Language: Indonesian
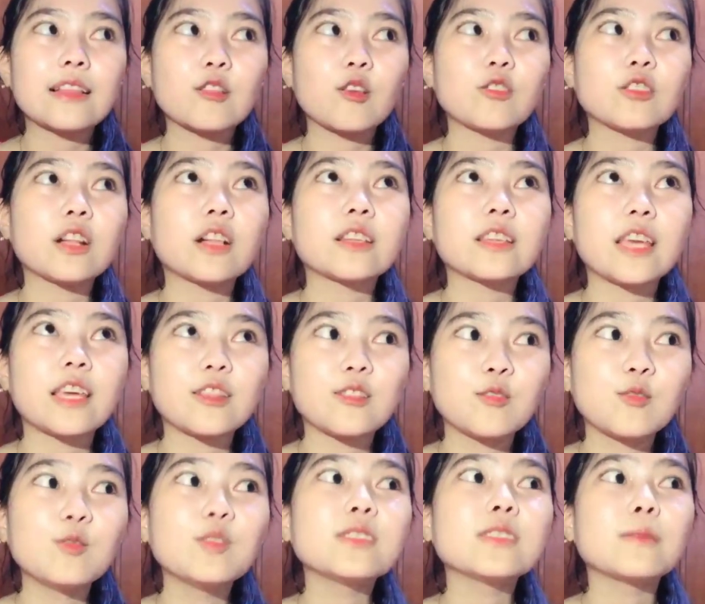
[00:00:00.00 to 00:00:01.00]
totalnya
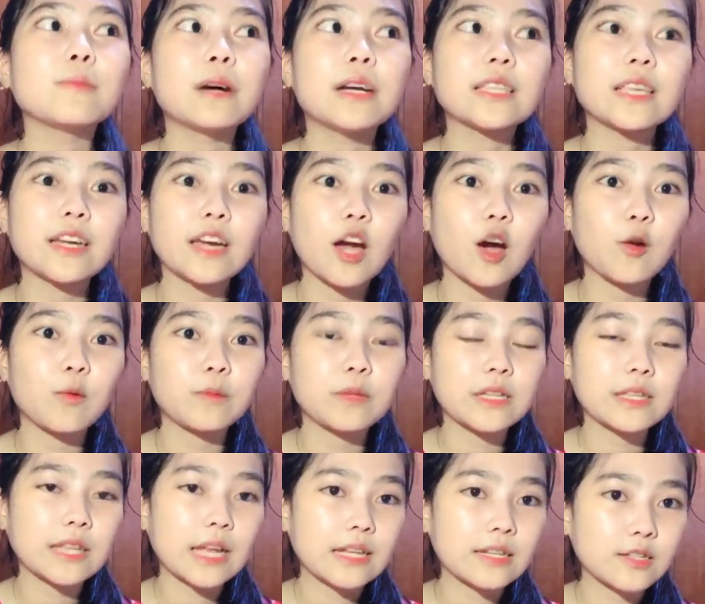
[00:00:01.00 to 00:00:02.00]
itu sebanyak yang aku
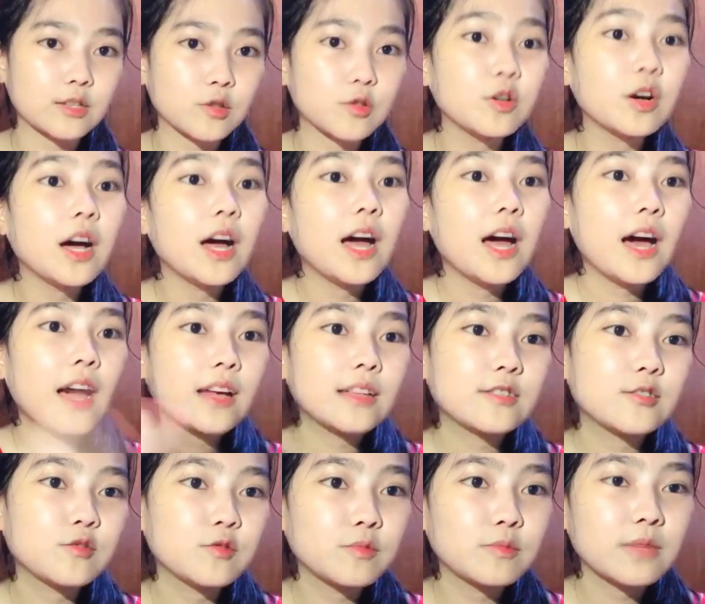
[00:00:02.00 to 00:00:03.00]
beli tadi tuh
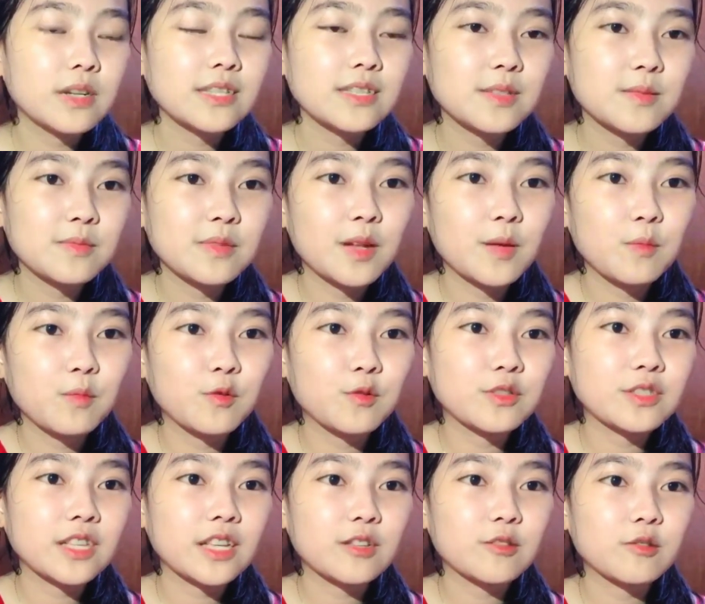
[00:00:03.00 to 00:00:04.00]
cuman
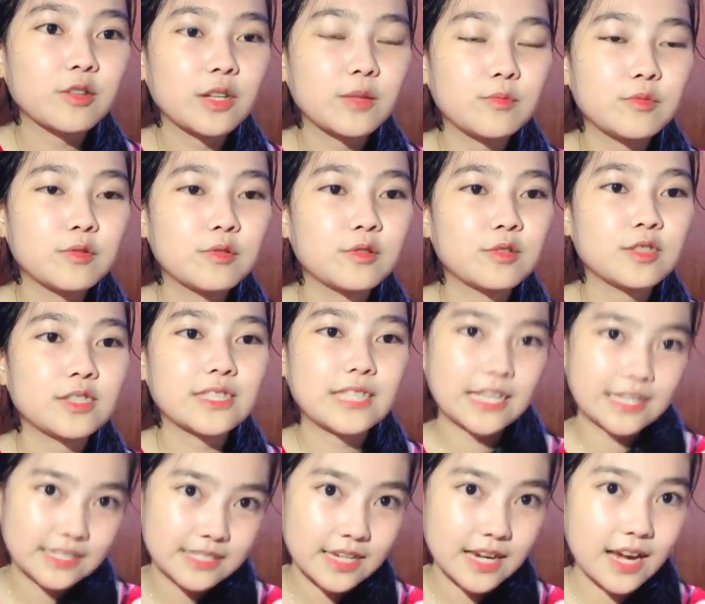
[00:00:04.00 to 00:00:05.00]
91.000
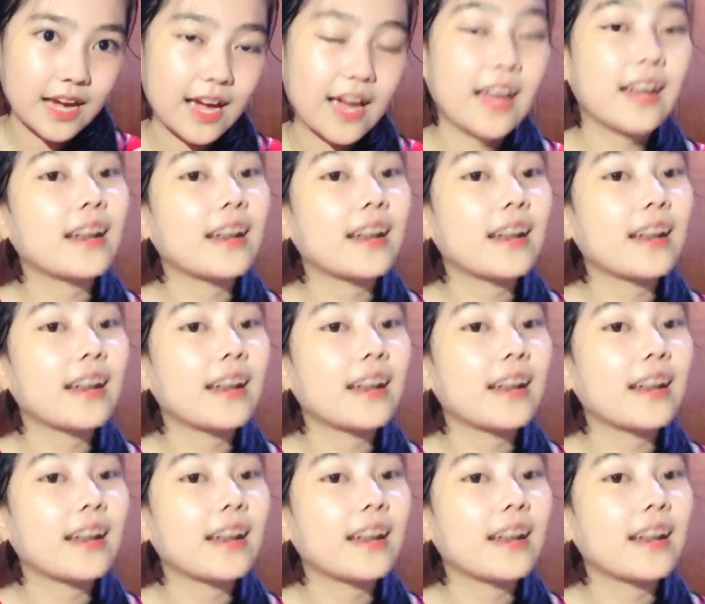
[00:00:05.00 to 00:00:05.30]
saja.